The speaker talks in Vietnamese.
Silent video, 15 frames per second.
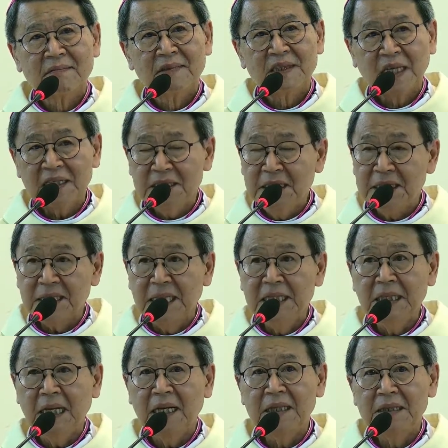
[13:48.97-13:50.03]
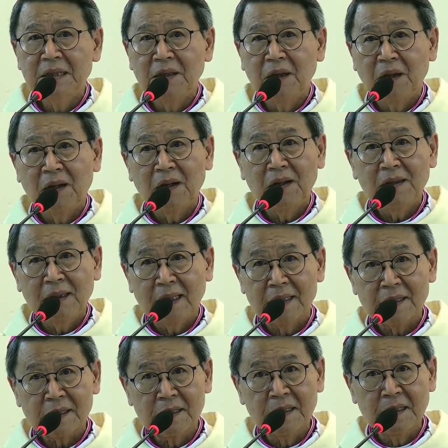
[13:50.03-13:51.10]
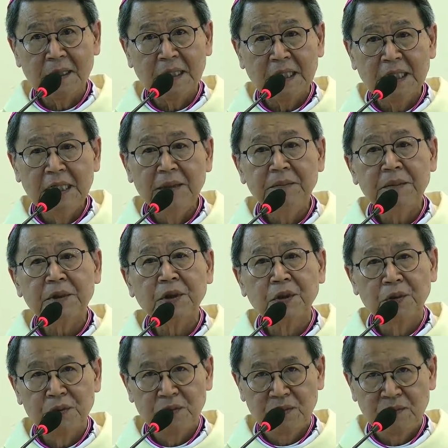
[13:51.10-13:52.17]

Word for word: Giá trị tinh thần đó là sự khiêm tốn.